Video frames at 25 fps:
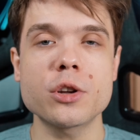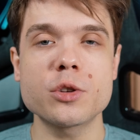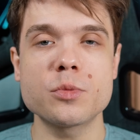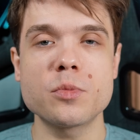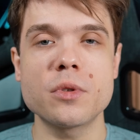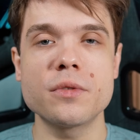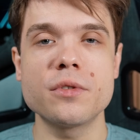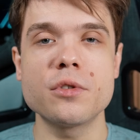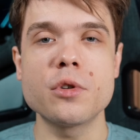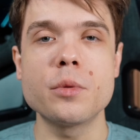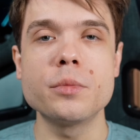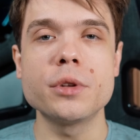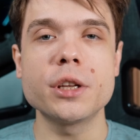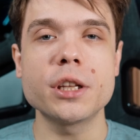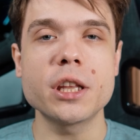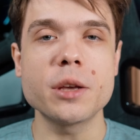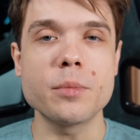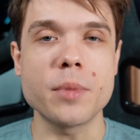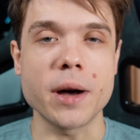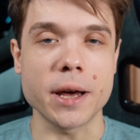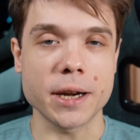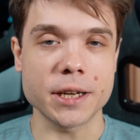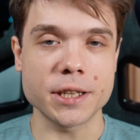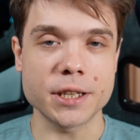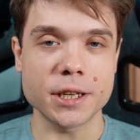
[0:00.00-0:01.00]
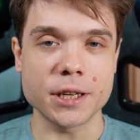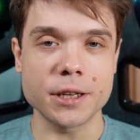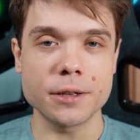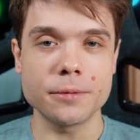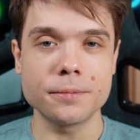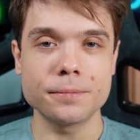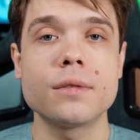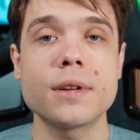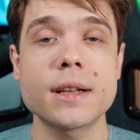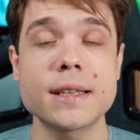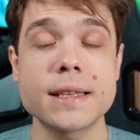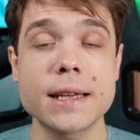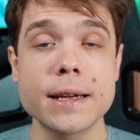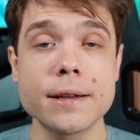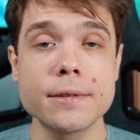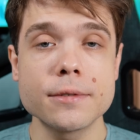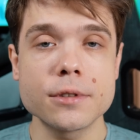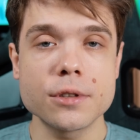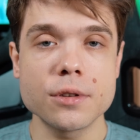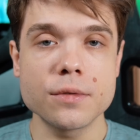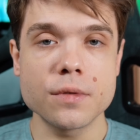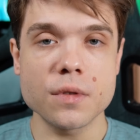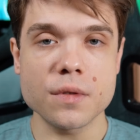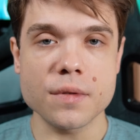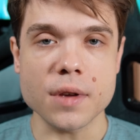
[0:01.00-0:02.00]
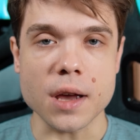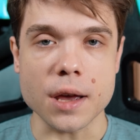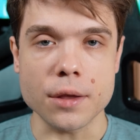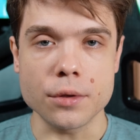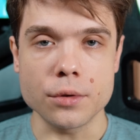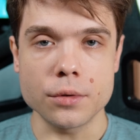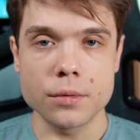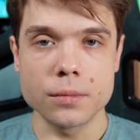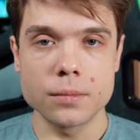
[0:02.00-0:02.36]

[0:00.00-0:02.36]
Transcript: rozbawiło mnie najbardziej. Wracając do wywiadu,